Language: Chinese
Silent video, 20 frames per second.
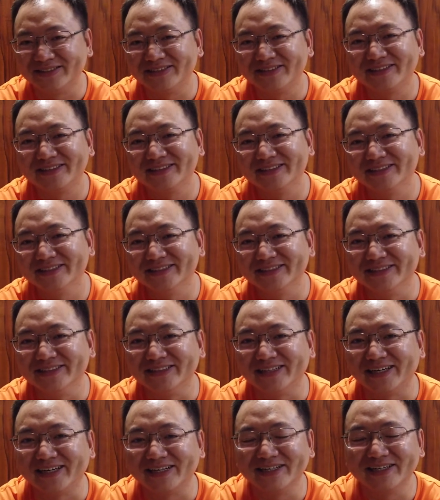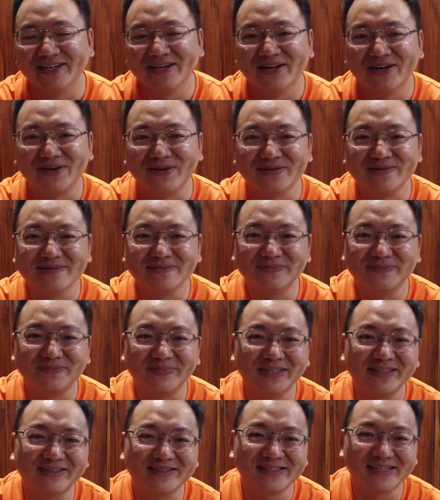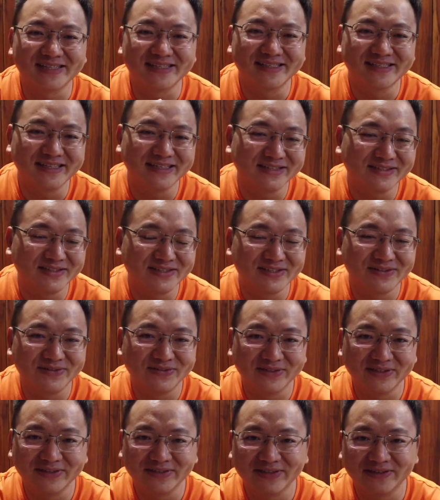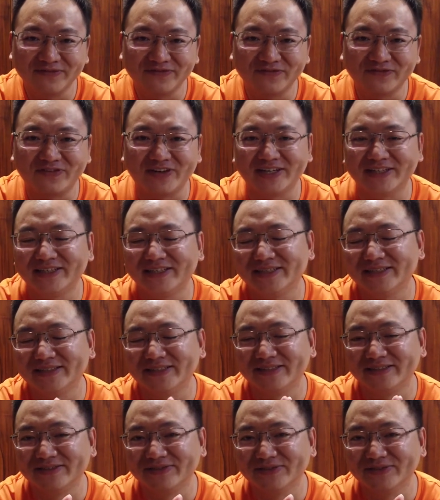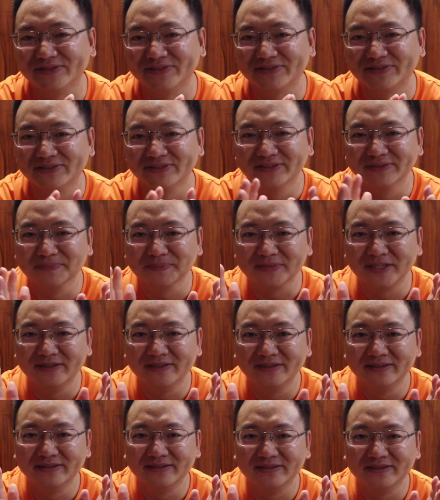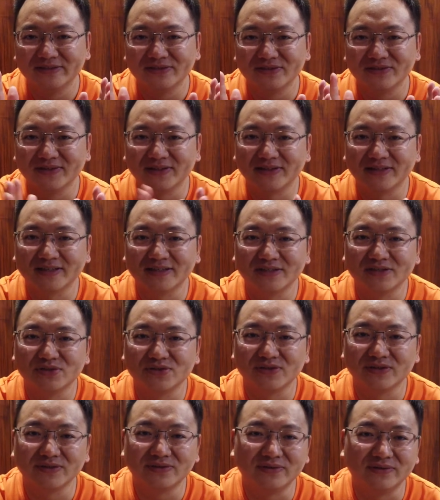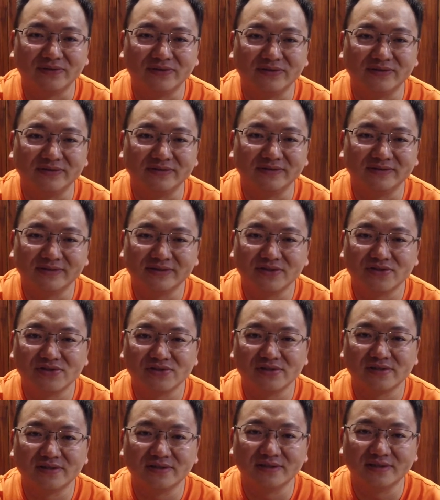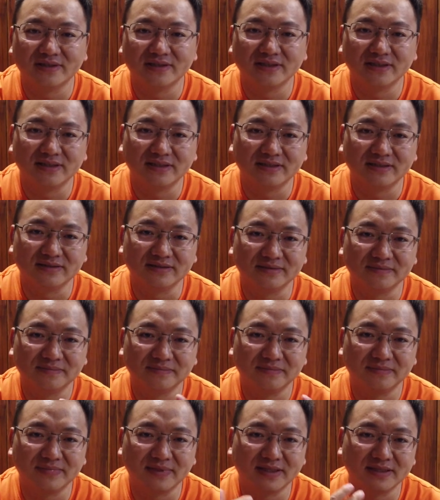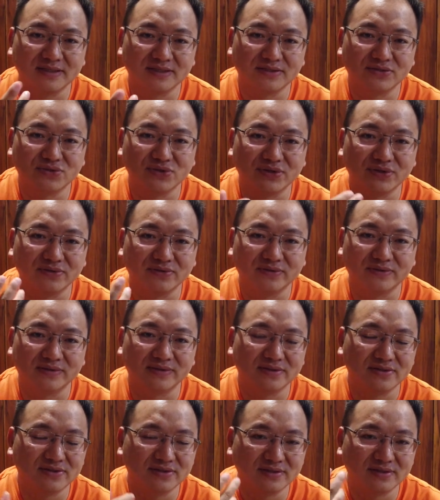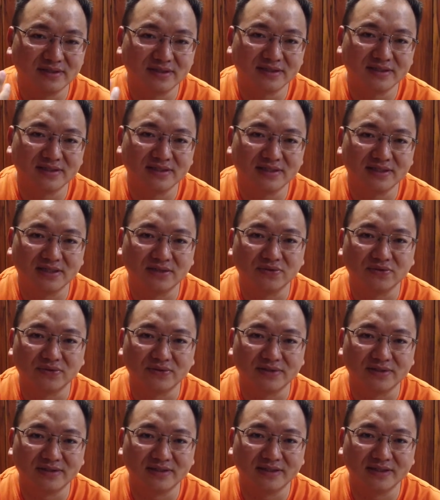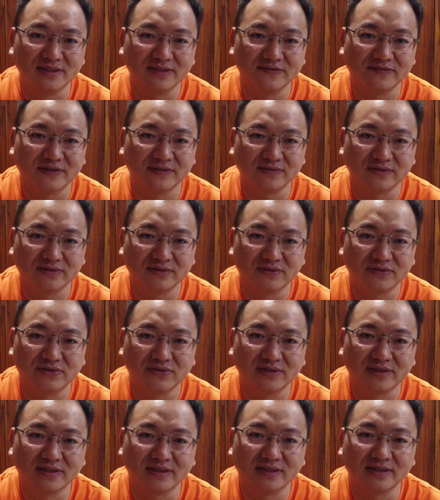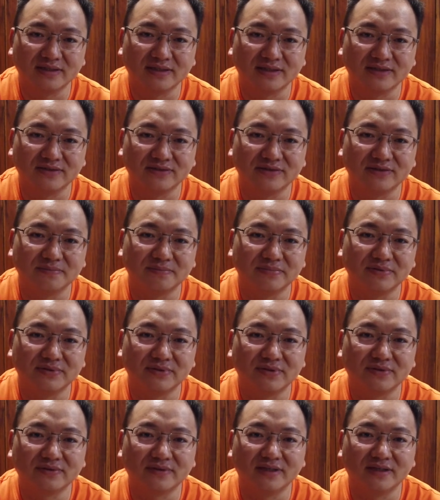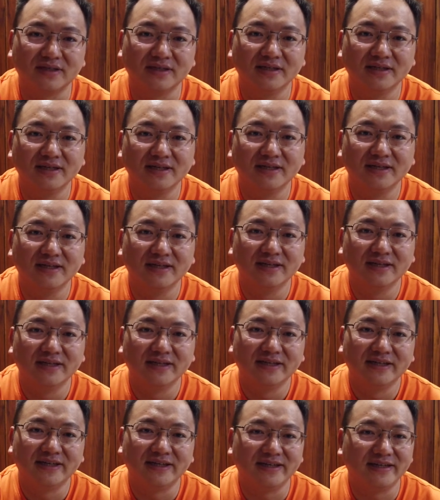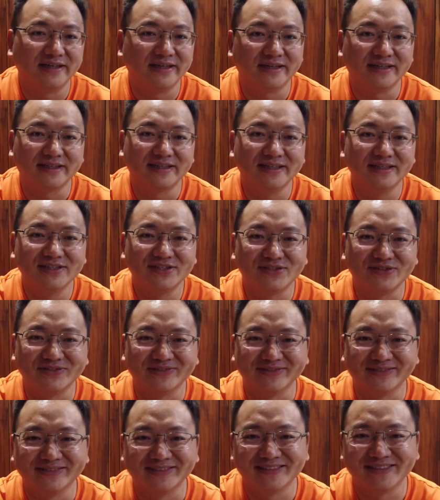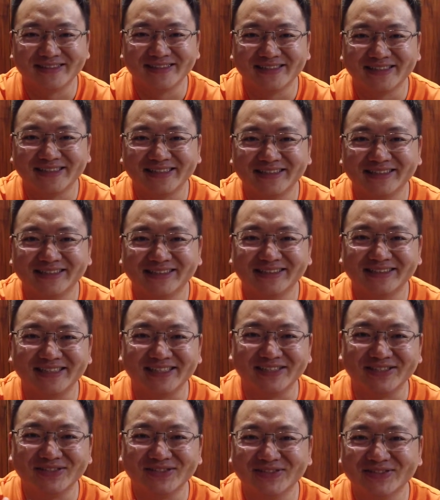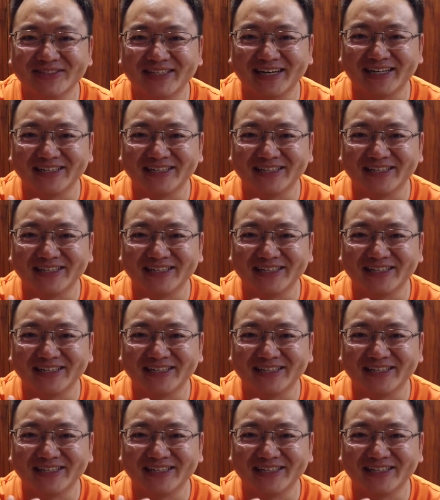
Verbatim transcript: 哎呀，后面卖到三四点的时候我有点烦了，然后我就坐到那个水果就是一个卖水果就是那个新鲜果汁的地方，我就坐在那里然后就不动了，哎，各种。情绪